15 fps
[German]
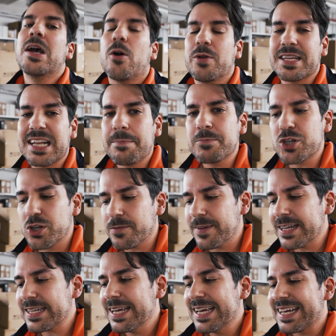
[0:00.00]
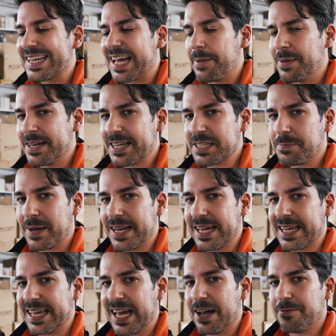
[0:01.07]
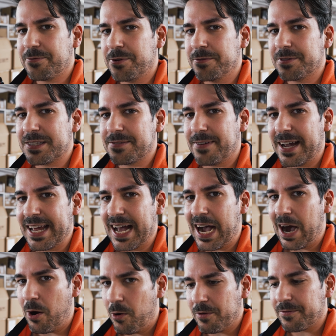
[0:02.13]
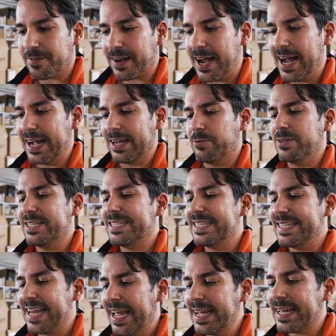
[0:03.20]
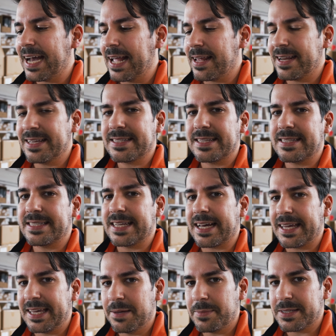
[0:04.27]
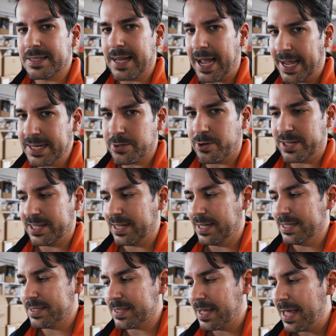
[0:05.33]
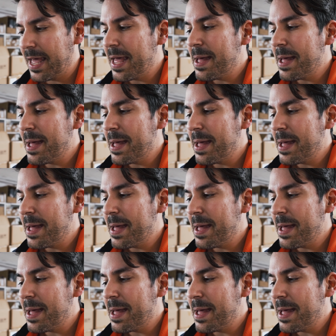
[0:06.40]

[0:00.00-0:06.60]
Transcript: Und ich glaube, ein Stück weit kann man das bei der GH5 II auch fragen. Und ich denke allerdings, dass die Sache hier ein bisschen eindeutiger ist.